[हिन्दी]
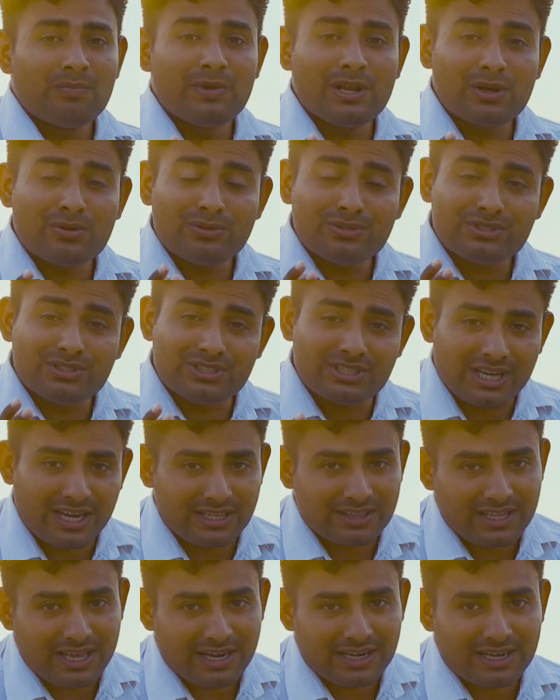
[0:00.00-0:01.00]
बिल्कुल
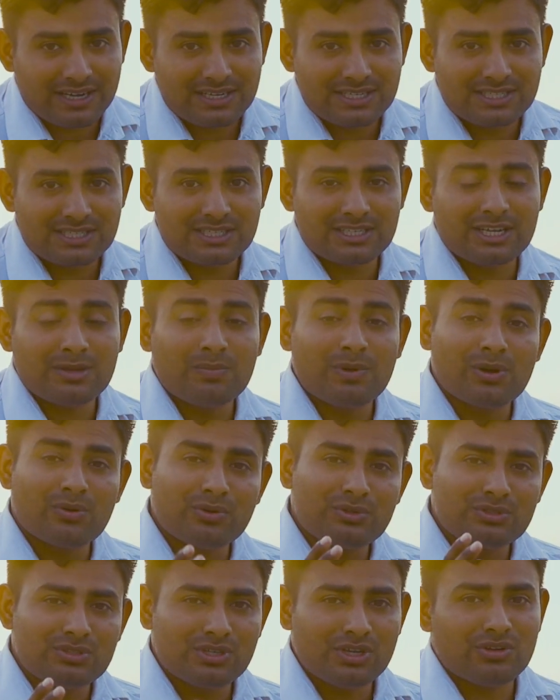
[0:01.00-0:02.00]
शानदार कंडीशन की
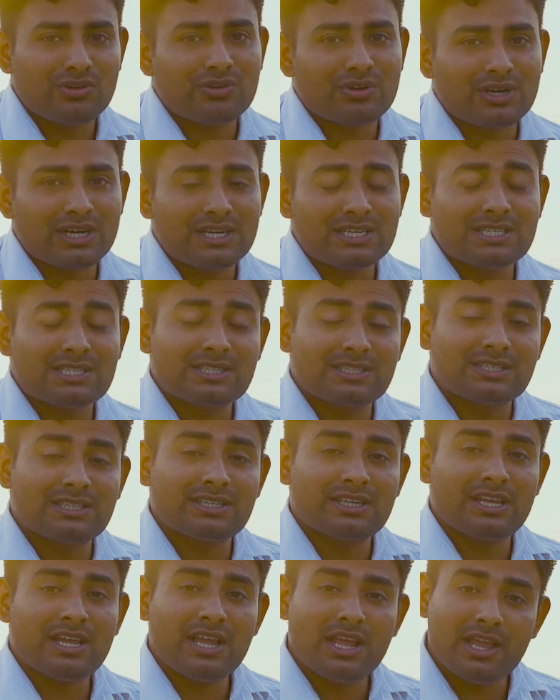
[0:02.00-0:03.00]
बिल्कुल जेन्यून
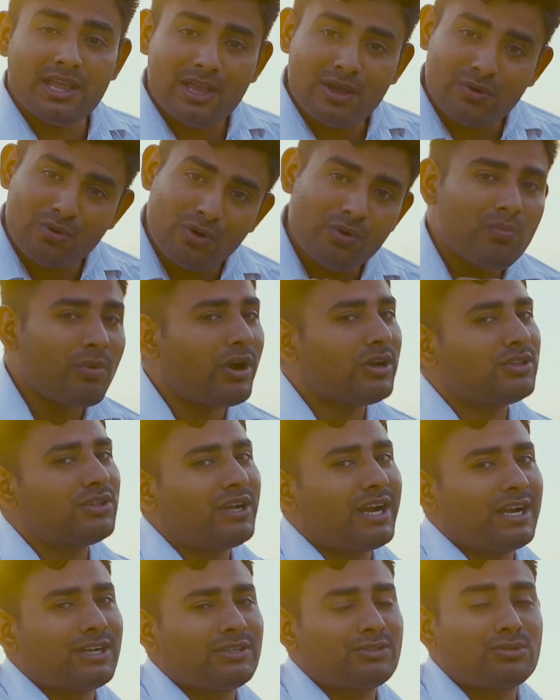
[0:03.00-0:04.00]
कंडीशन की एक और
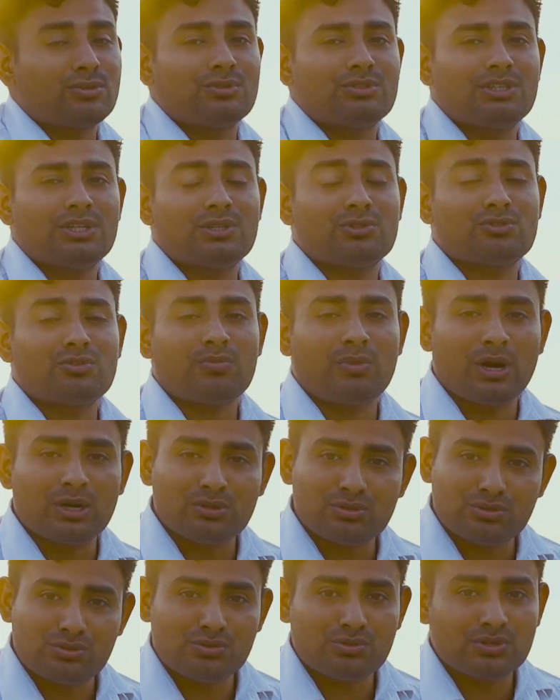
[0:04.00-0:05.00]
मारती आठ सौ जी दोस्तों
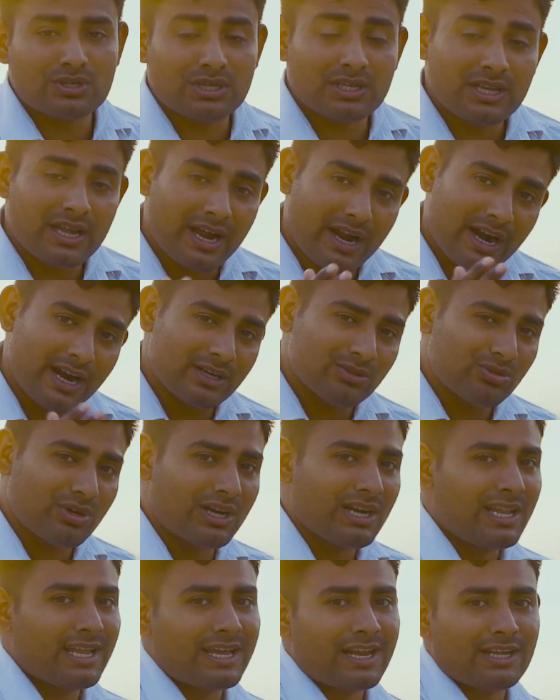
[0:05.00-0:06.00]
मारती सुजुकी की आठ सौ
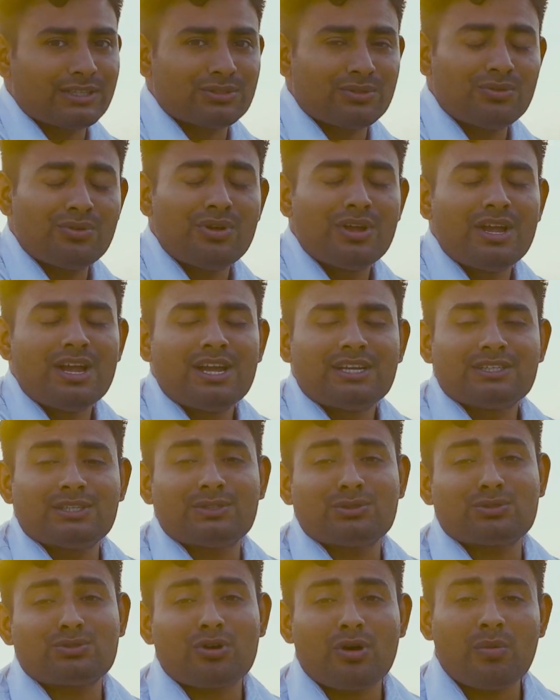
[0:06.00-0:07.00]
गाड़ी लेकर आ चुका हूँ
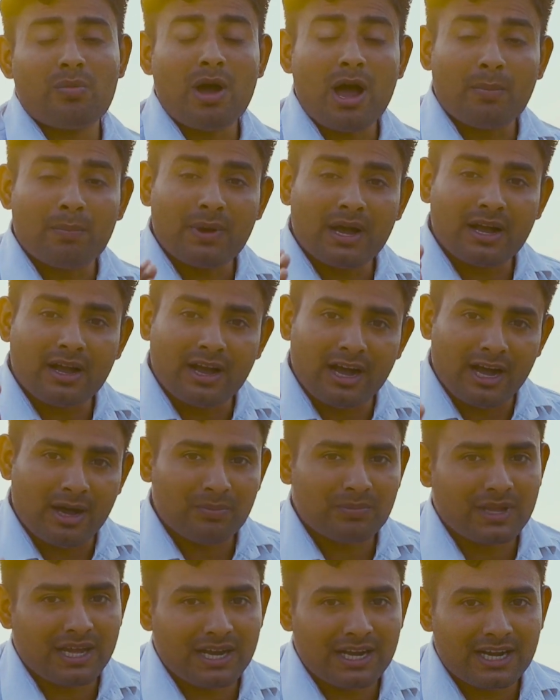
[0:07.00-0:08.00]
जी दोस्तों अब आपका
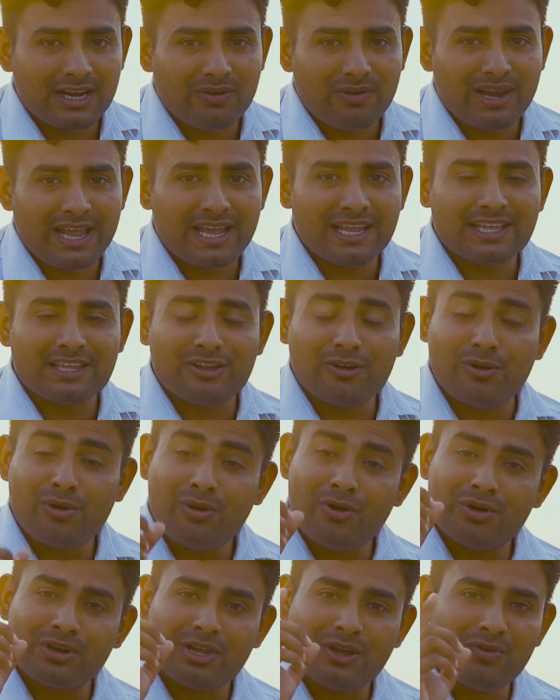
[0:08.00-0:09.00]
काम क्या रहने वाला है
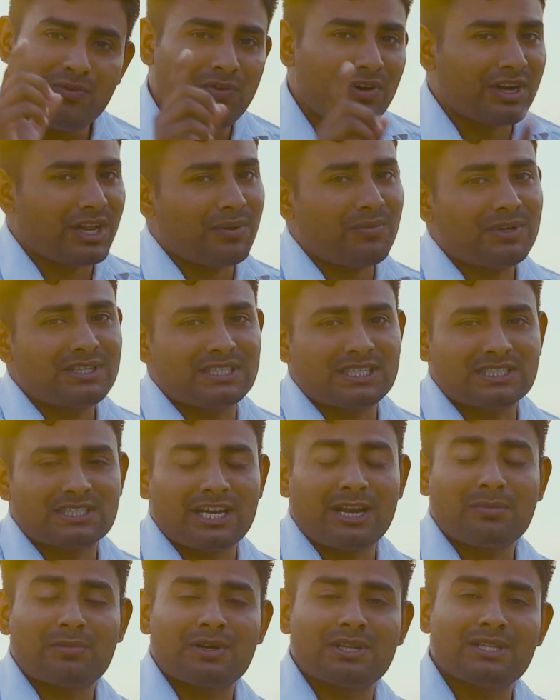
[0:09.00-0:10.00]
केवल और केवल फटाफट
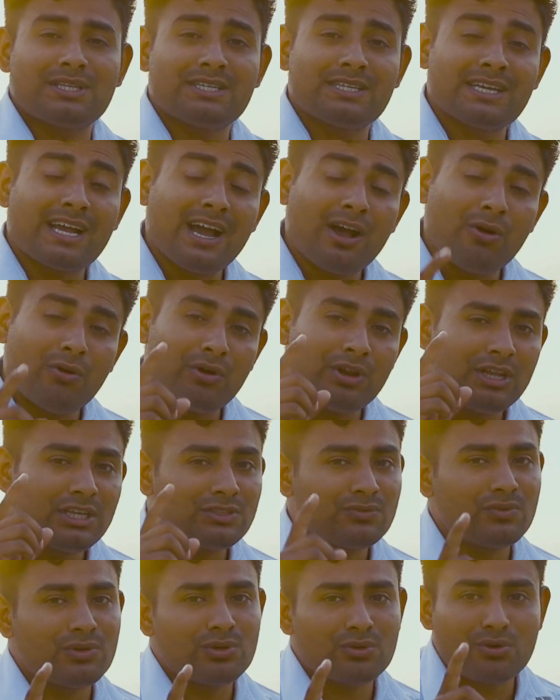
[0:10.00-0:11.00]
सब्सक्राइब कर दीजिएगा और
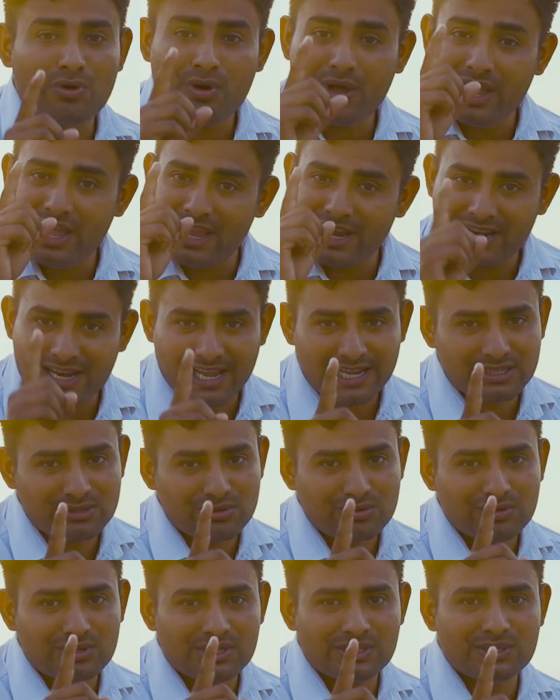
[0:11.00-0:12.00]
इस वीडियो को एक लाइक
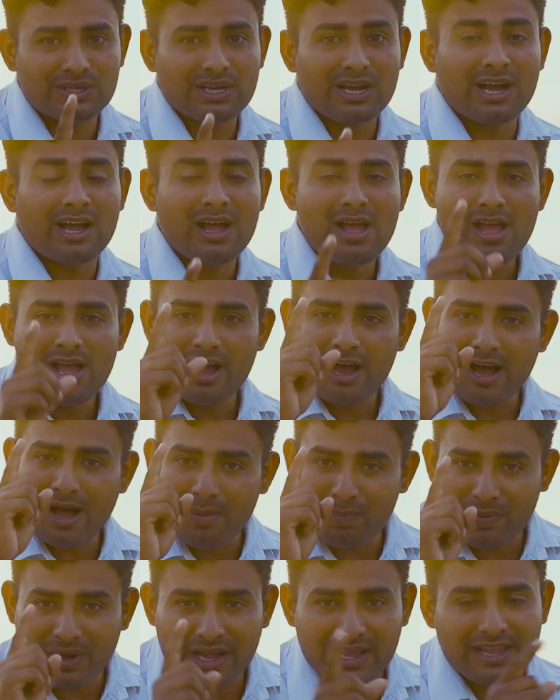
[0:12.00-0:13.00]
ज़रूर कीजिएगा
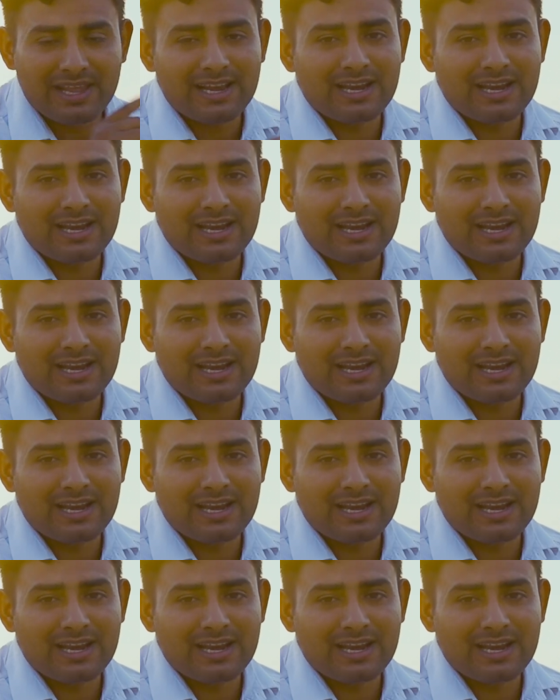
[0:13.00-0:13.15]
आपका